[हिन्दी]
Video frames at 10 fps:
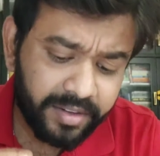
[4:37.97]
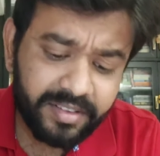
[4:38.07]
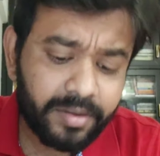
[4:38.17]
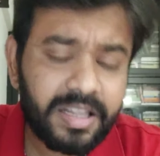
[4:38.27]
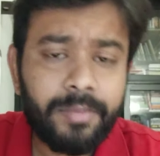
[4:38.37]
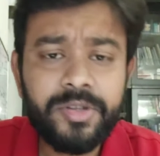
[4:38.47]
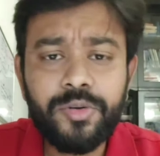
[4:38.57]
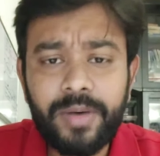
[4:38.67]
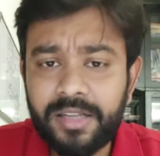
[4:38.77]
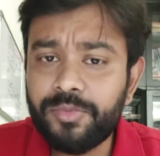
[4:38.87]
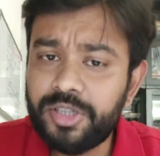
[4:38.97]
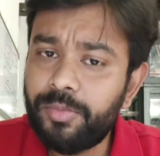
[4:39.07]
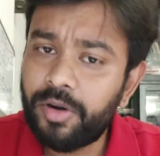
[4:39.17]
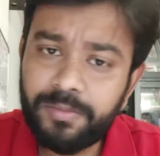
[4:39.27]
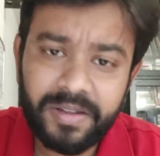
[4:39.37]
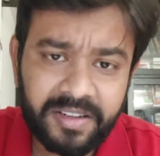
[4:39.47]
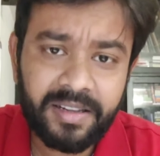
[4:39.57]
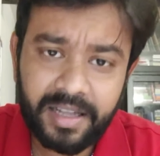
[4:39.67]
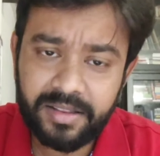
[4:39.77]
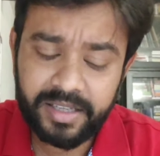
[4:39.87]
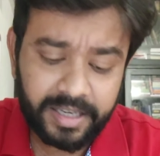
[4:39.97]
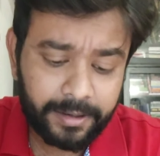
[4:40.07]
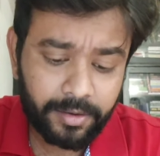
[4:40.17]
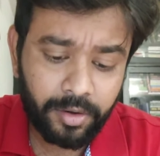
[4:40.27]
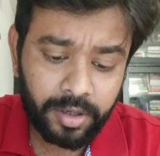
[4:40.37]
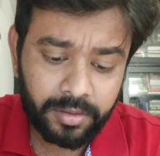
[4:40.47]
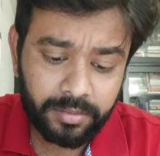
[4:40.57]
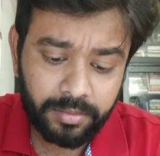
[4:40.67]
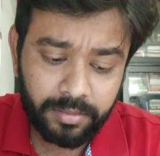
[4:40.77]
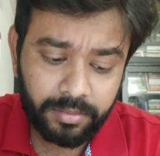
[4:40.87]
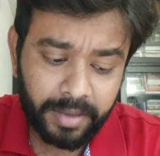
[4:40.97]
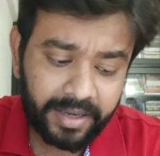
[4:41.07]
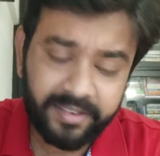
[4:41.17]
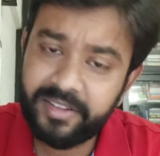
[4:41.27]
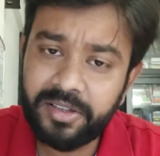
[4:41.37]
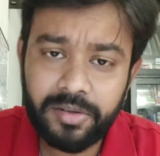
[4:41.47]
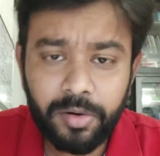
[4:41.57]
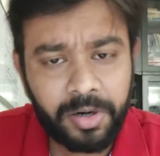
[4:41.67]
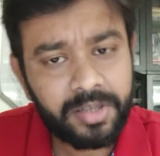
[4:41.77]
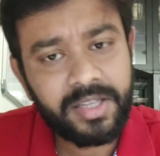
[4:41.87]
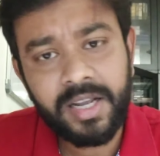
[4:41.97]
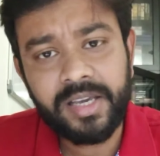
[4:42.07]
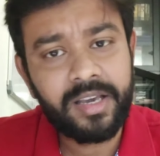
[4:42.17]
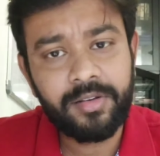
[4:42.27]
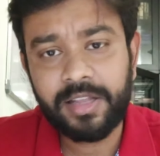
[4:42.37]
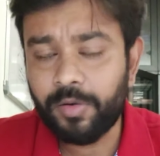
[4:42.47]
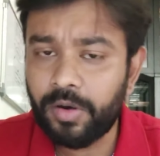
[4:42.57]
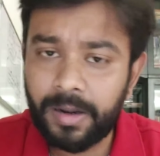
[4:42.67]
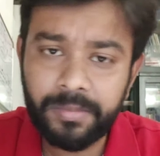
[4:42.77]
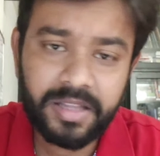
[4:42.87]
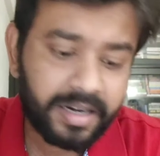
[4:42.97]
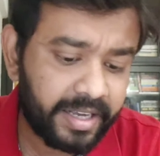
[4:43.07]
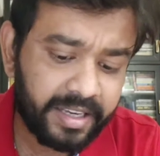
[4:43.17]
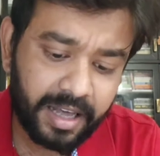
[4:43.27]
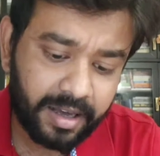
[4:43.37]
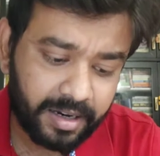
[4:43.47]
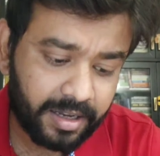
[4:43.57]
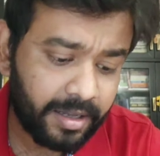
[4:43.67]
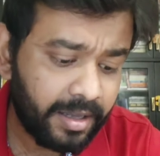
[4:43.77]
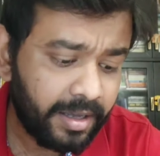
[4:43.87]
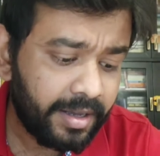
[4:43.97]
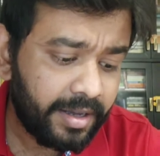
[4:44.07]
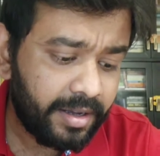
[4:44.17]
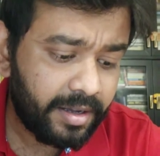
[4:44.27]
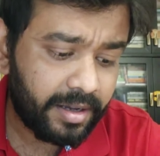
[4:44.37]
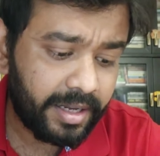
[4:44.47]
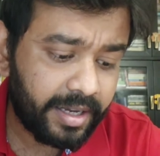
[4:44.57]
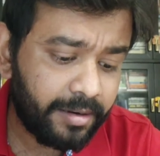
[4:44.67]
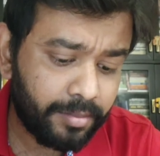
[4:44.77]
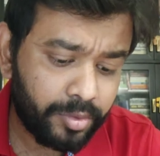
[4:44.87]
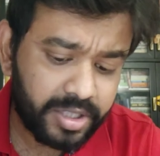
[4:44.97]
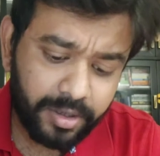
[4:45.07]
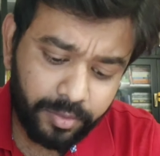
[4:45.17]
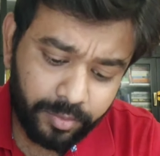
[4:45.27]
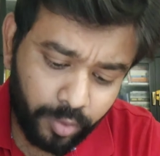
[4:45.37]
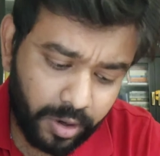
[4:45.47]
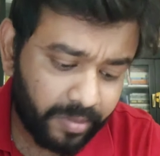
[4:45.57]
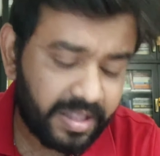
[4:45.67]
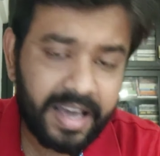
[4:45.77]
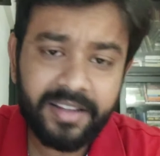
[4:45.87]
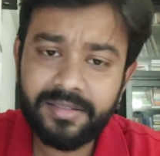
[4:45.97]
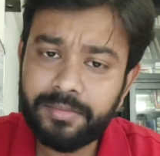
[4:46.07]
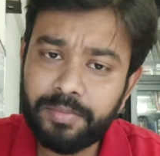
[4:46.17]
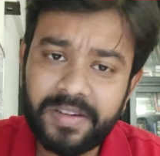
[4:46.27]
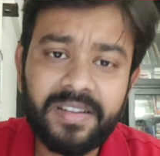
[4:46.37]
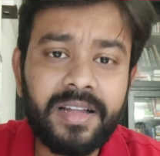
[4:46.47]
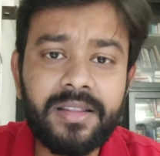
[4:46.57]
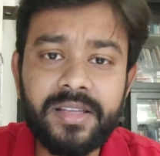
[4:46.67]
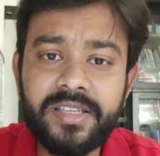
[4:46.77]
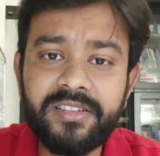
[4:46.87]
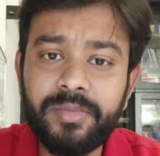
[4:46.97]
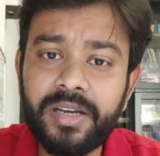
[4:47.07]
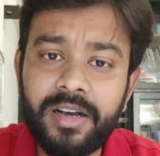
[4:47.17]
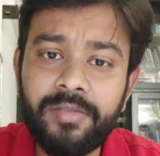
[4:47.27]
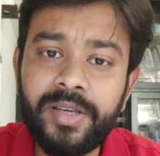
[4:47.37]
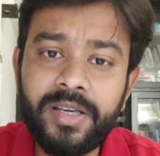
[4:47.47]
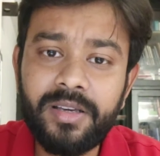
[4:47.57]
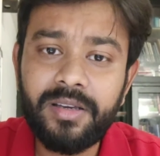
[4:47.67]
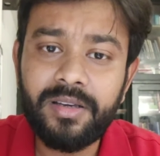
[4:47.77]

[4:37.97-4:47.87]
इस कविता में जो बात मुझे बहुत पसंद आती है और मैं किसी और तरह की कविता को कमतर नहीं आंक रहा लेकिन मुझे वो कविताएं पसंद आती है जिसमें कवि